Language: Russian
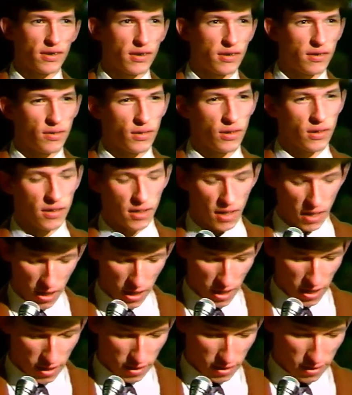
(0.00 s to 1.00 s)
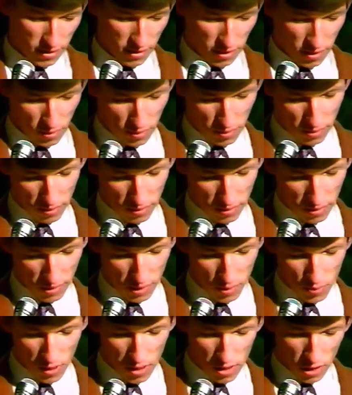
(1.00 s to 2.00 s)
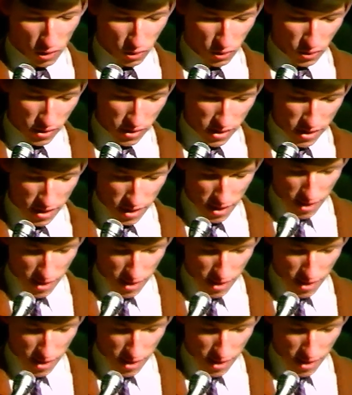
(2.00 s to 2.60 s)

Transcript: И вот это не, небольшое